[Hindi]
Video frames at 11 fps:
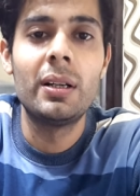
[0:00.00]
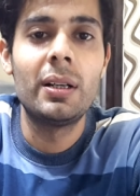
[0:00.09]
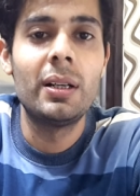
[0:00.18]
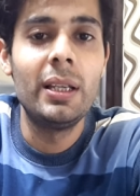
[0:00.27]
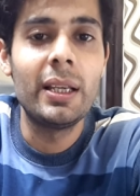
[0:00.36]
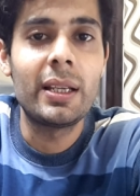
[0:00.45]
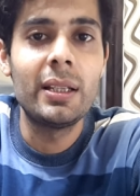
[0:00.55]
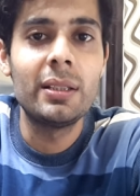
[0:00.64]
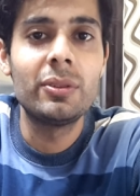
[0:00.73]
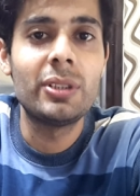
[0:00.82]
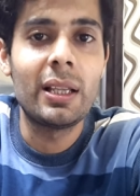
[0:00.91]

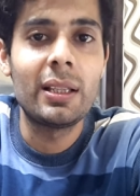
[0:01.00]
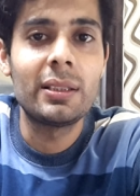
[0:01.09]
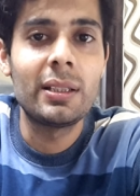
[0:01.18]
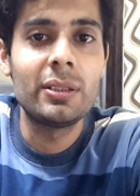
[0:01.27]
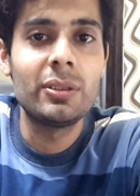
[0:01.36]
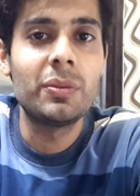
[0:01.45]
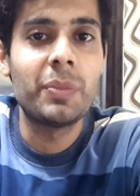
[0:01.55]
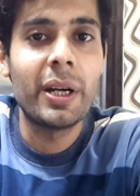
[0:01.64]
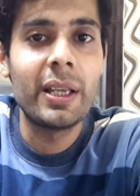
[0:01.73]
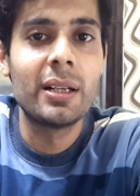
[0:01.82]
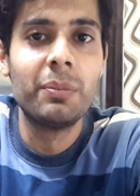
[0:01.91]
लेकिन वो ज़्यादातर जो
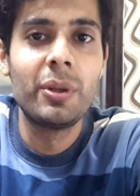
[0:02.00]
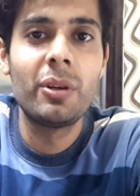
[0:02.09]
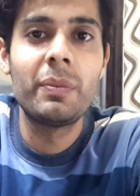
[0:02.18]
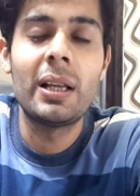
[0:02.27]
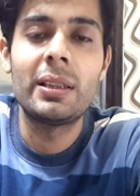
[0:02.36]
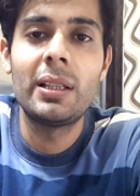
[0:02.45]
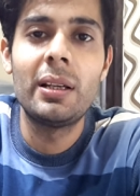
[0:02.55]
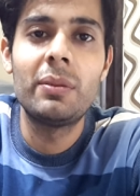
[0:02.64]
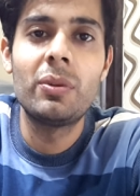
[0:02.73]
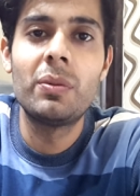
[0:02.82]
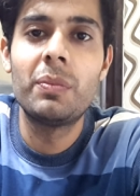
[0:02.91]
बड़ी कंपनियों में आते
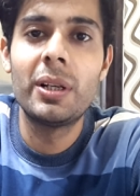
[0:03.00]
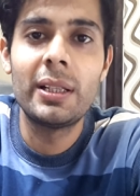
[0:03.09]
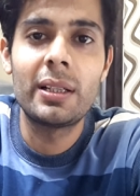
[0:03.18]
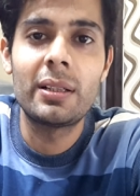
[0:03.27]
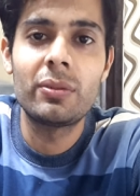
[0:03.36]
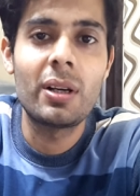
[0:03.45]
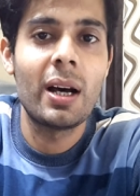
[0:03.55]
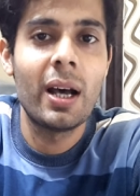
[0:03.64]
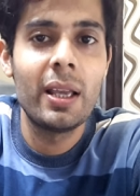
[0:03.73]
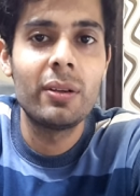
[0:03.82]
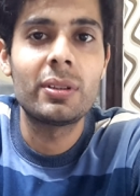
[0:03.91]
हैं वो बजट उनका
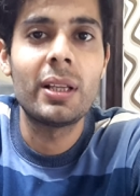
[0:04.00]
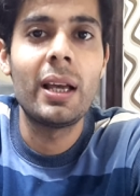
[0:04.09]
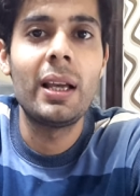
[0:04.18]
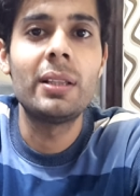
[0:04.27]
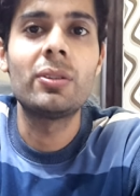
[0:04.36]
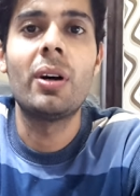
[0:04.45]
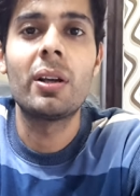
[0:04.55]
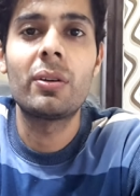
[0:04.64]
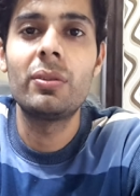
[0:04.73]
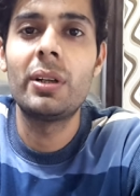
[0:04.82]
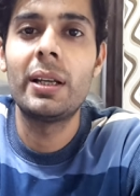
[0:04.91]
हाई होता है तो
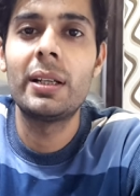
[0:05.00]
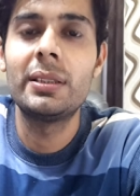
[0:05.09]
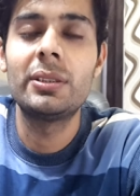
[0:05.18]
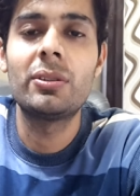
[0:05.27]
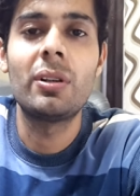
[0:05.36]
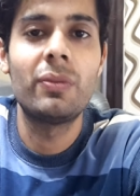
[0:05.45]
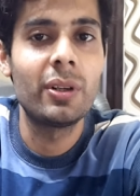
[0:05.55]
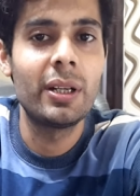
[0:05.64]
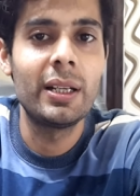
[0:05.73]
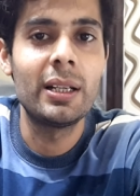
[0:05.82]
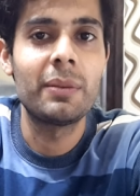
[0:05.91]
हर कोई हर चीज़ को
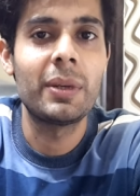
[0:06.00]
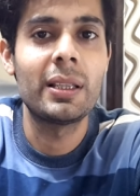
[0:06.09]
अफोर्ड नहीं कर